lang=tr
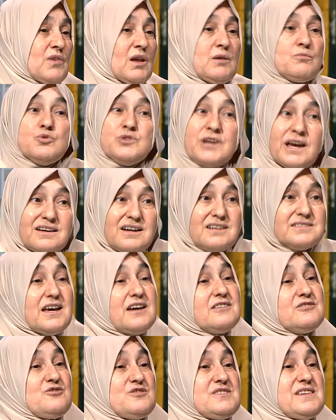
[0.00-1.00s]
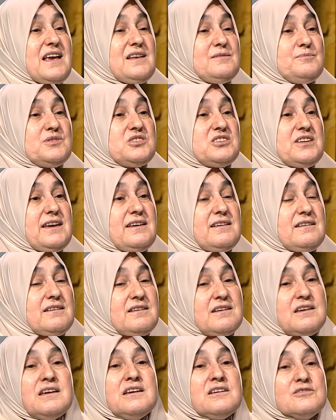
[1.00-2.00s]
Bu ne kadar güzel bir şey.
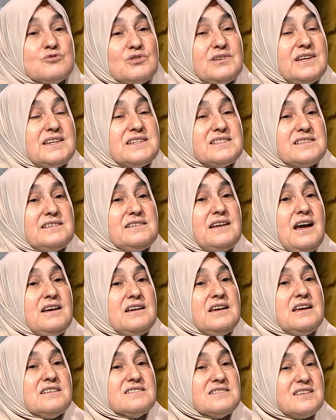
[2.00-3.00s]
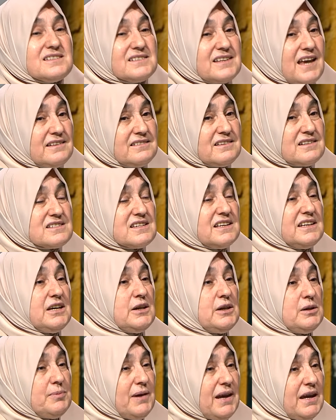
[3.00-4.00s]
Dolayısıyla siz kendinizi
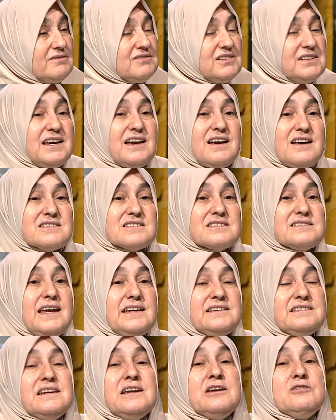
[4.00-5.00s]
iyi bir evliliğe hazırlayın.